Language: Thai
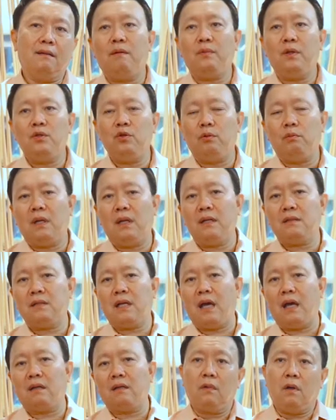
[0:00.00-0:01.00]
พอหยุดมารัก
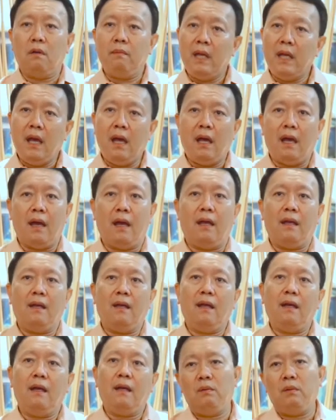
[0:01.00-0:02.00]
ษาก็ไม่หาย
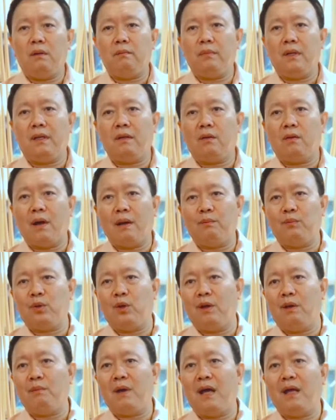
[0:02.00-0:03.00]
นะฮะมันเป็นความท
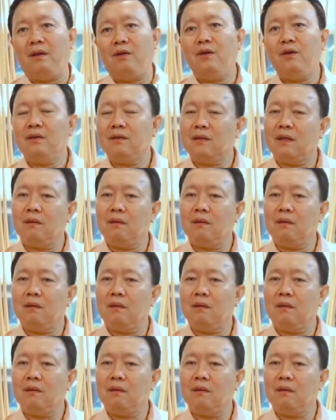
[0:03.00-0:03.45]
รมานเนาะ